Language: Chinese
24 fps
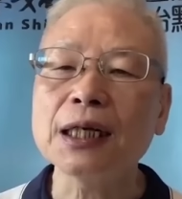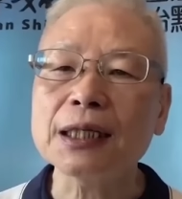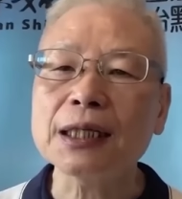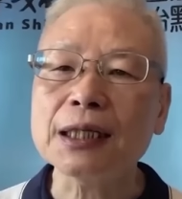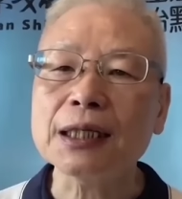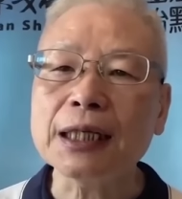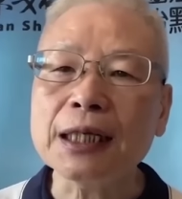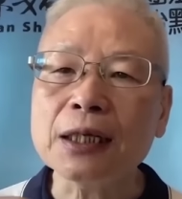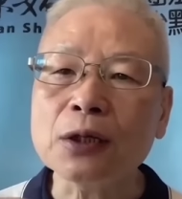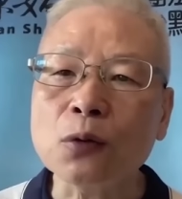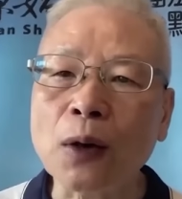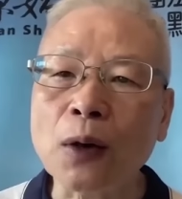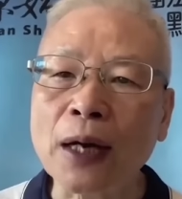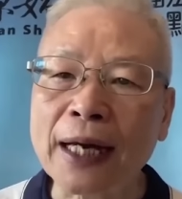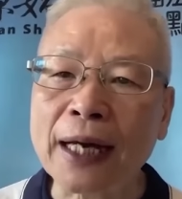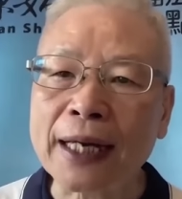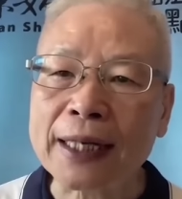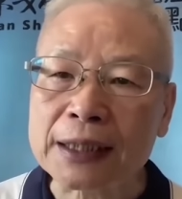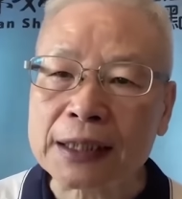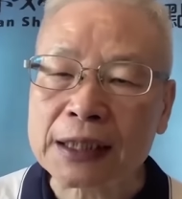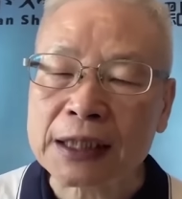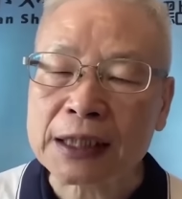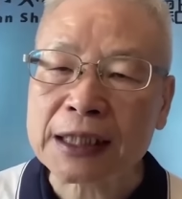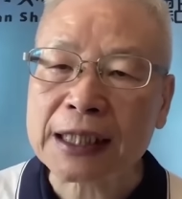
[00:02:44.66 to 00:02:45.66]
那另
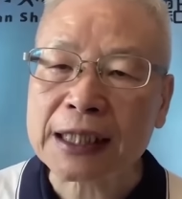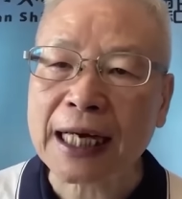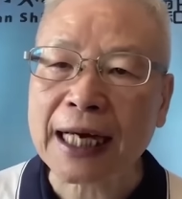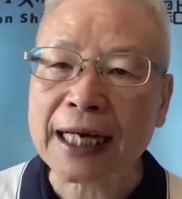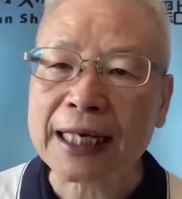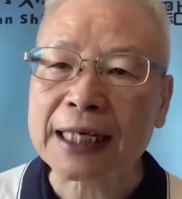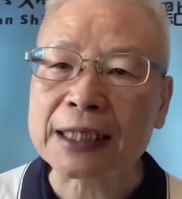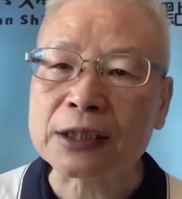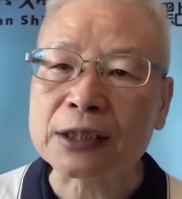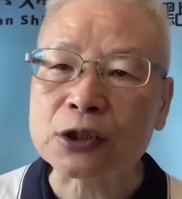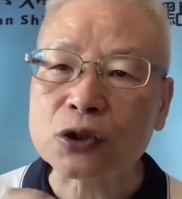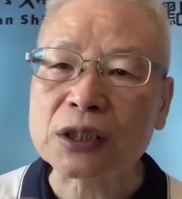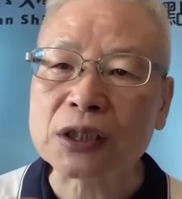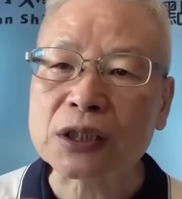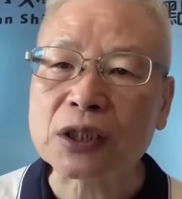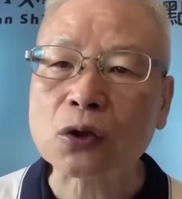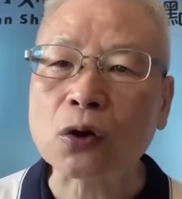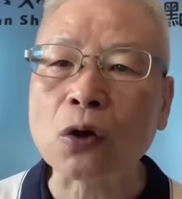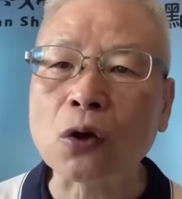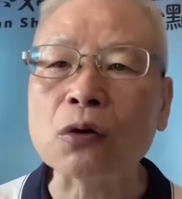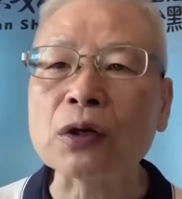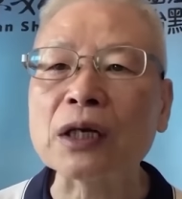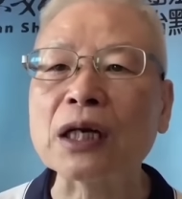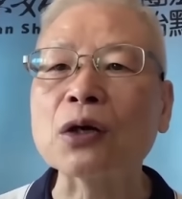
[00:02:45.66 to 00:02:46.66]
外下一个就是
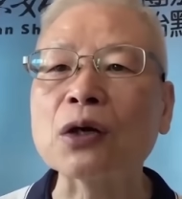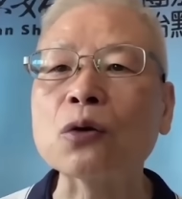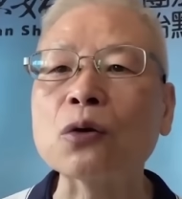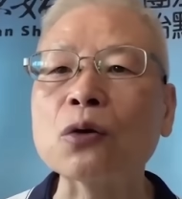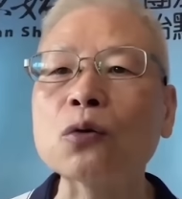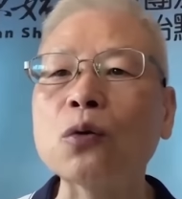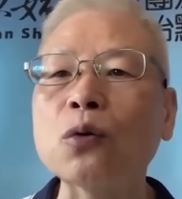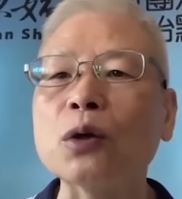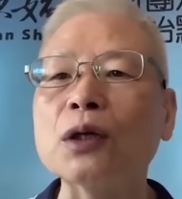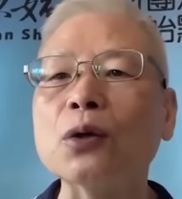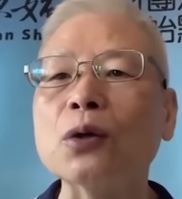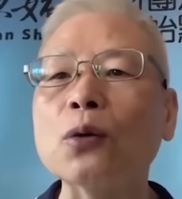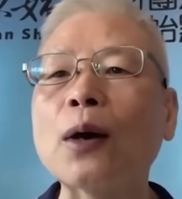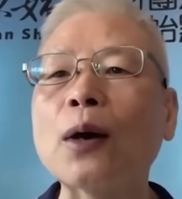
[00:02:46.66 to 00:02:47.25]
功能混